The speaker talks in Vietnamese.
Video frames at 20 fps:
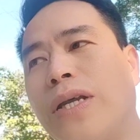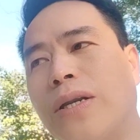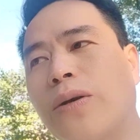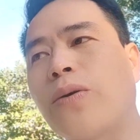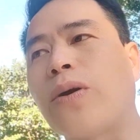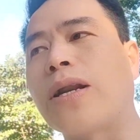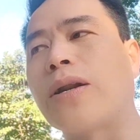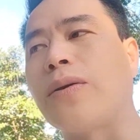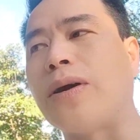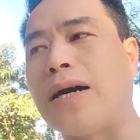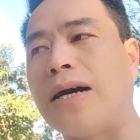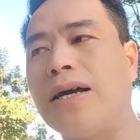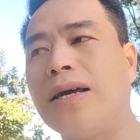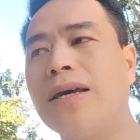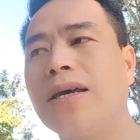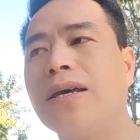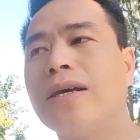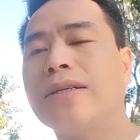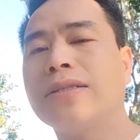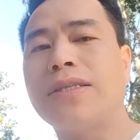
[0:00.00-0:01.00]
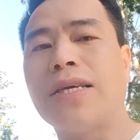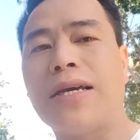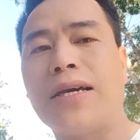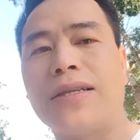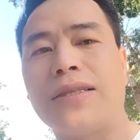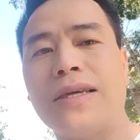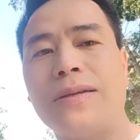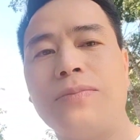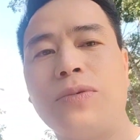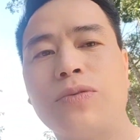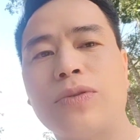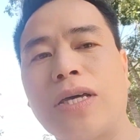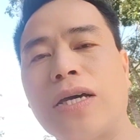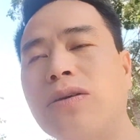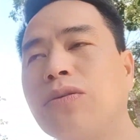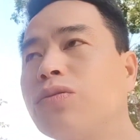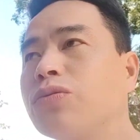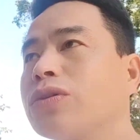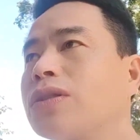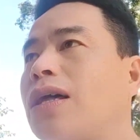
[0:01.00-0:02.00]
Quan Hóa chỉ tiến mùng tới
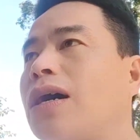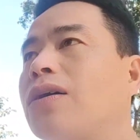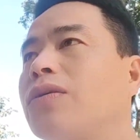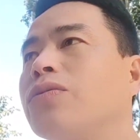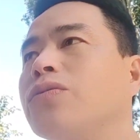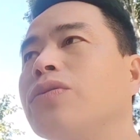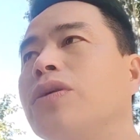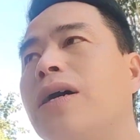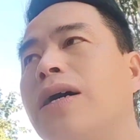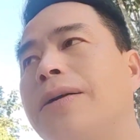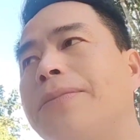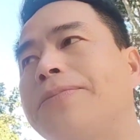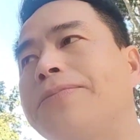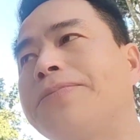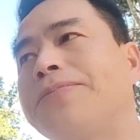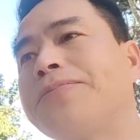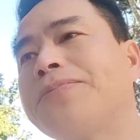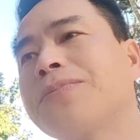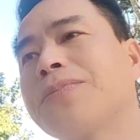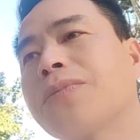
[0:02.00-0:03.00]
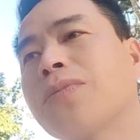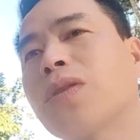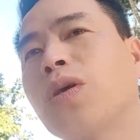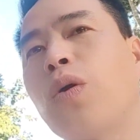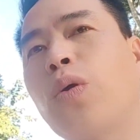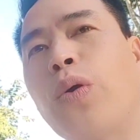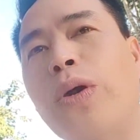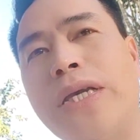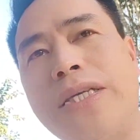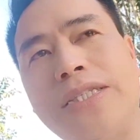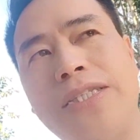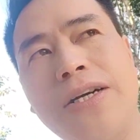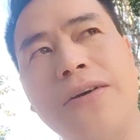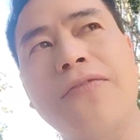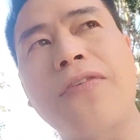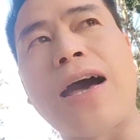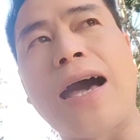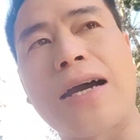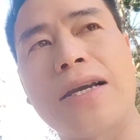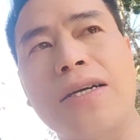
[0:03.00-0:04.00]
cụ tàu um, hủy trường
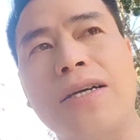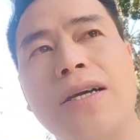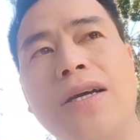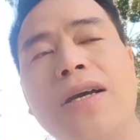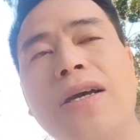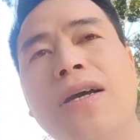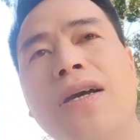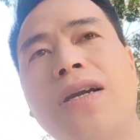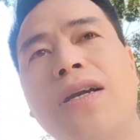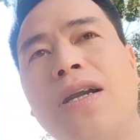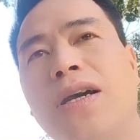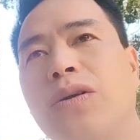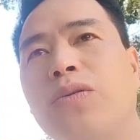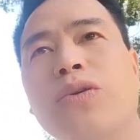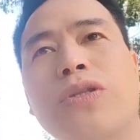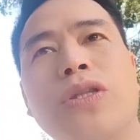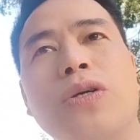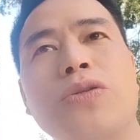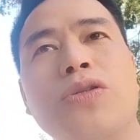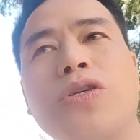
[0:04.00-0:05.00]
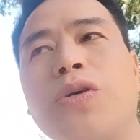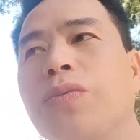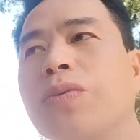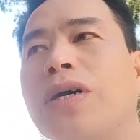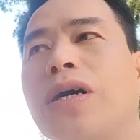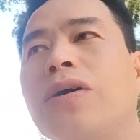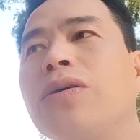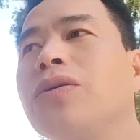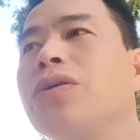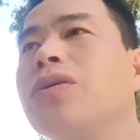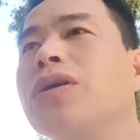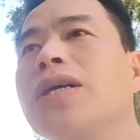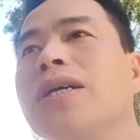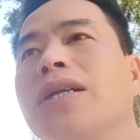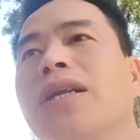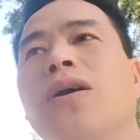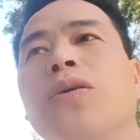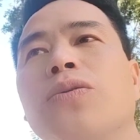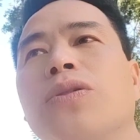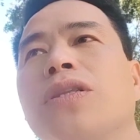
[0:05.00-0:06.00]
vàng nữa là ô tàu rồng cấu là
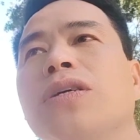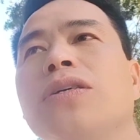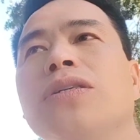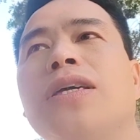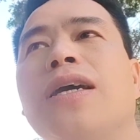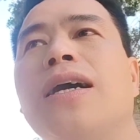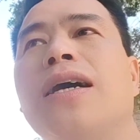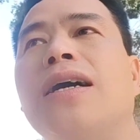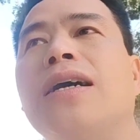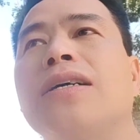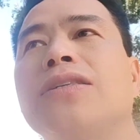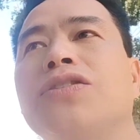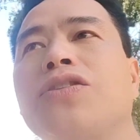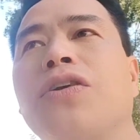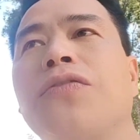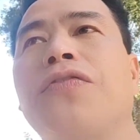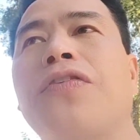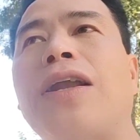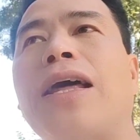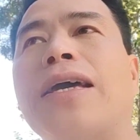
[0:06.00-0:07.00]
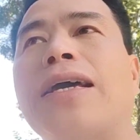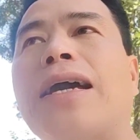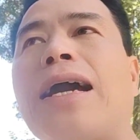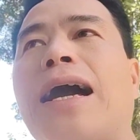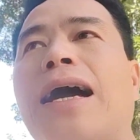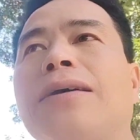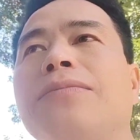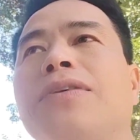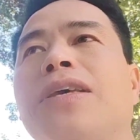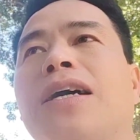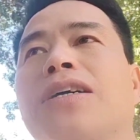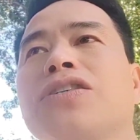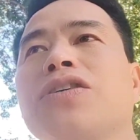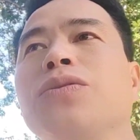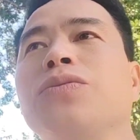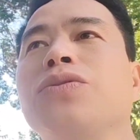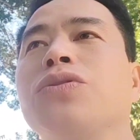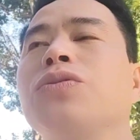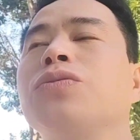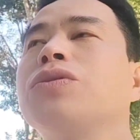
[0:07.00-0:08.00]
đầu tư theo cho fly cam gia
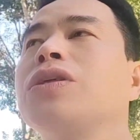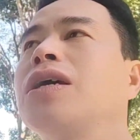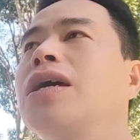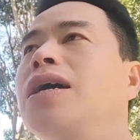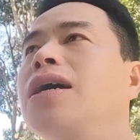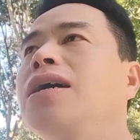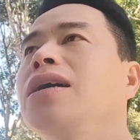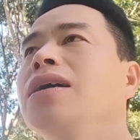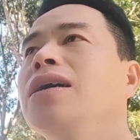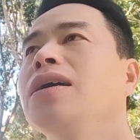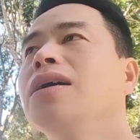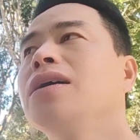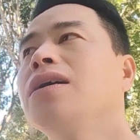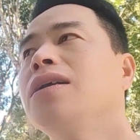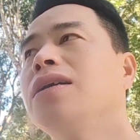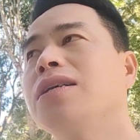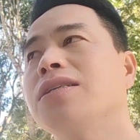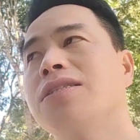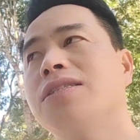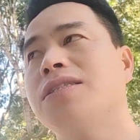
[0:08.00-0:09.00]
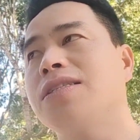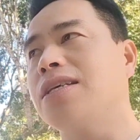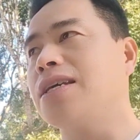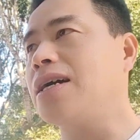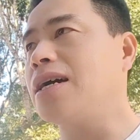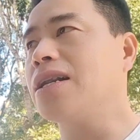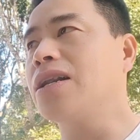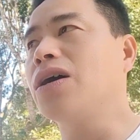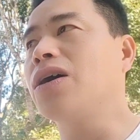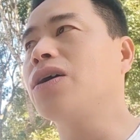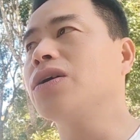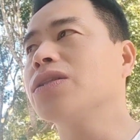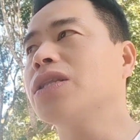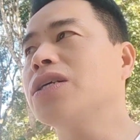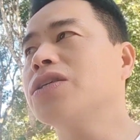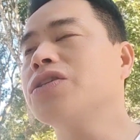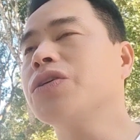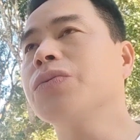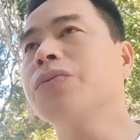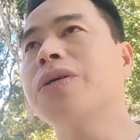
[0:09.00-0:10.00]
sổn tu theo là xe thò
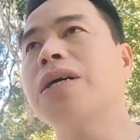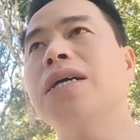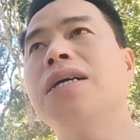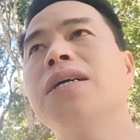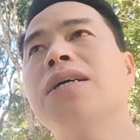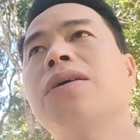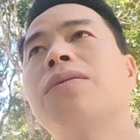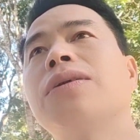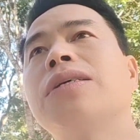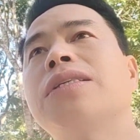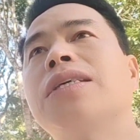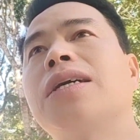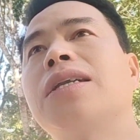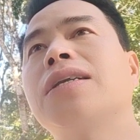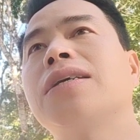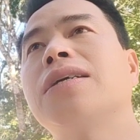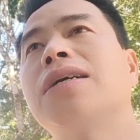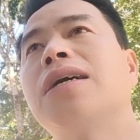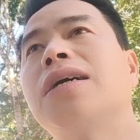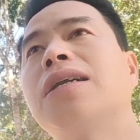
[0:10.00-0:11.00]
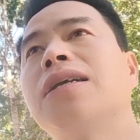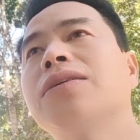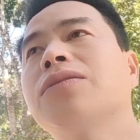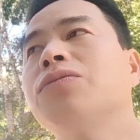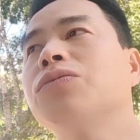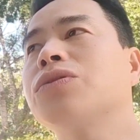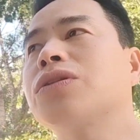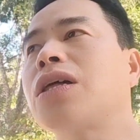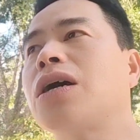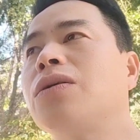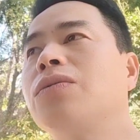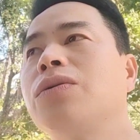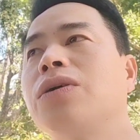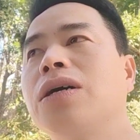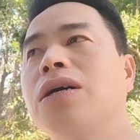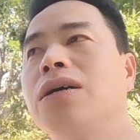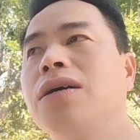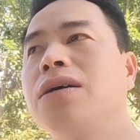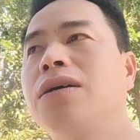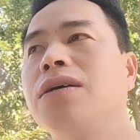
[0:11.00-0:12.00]
tê rồng cấu gầu đi chờ là là cụ tàu
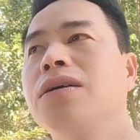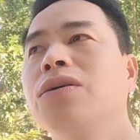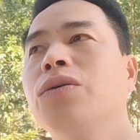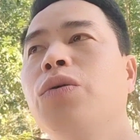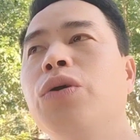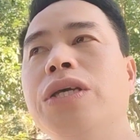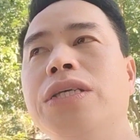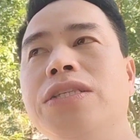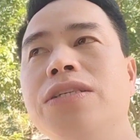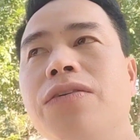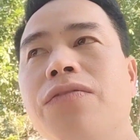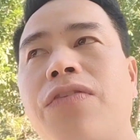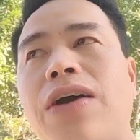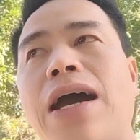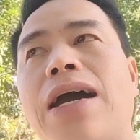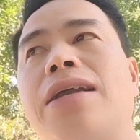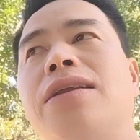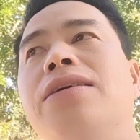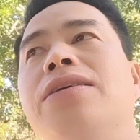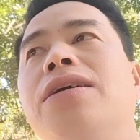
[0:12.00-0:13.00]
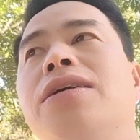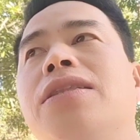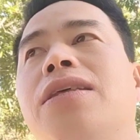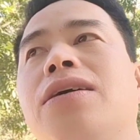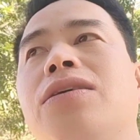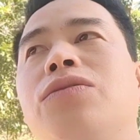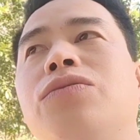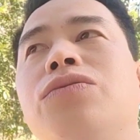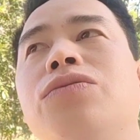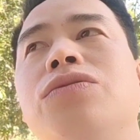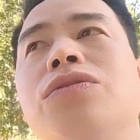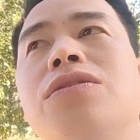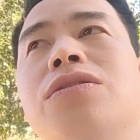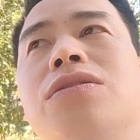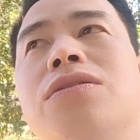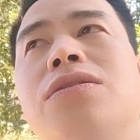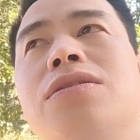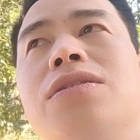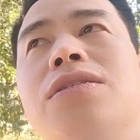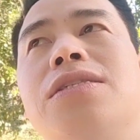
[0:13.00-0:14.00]
uh, hủy trường vàng là giờ tiền lũ
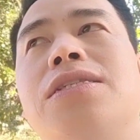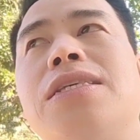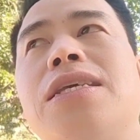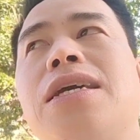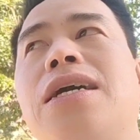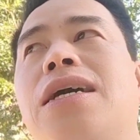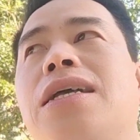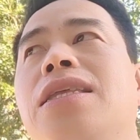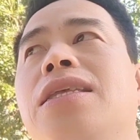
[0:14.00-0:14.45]
xe